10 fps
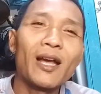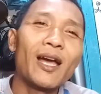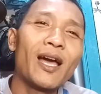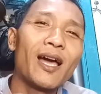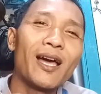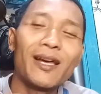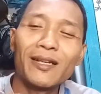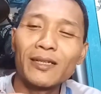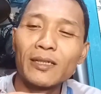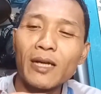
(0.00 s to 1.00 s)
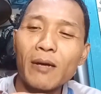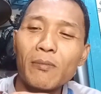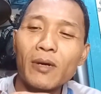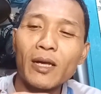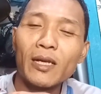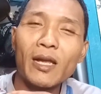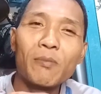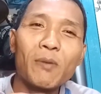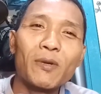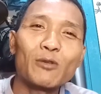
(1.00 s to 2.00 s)
enggak nggak ini
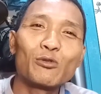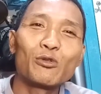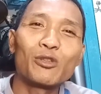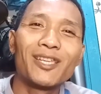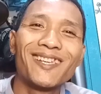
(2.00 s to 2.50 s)
apa perkutut